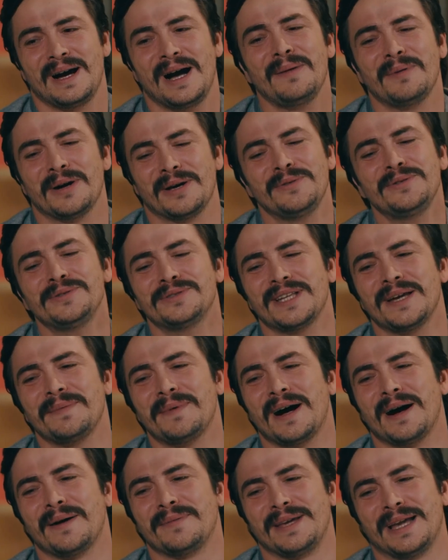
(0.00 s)
Ama Rüstem
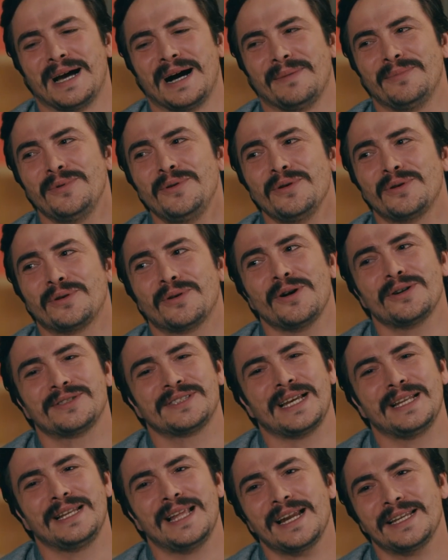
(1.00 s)
abi ya. Büyük
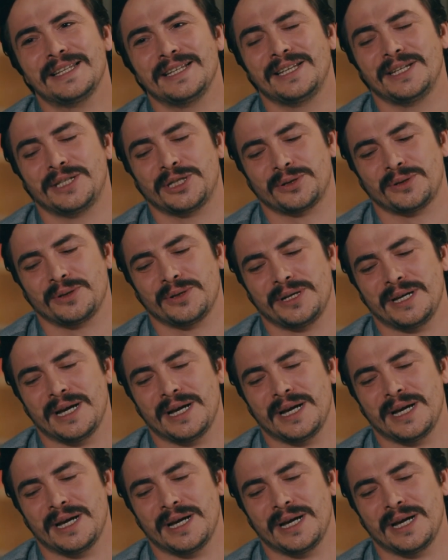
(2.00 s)
görseller dedi çıkıyor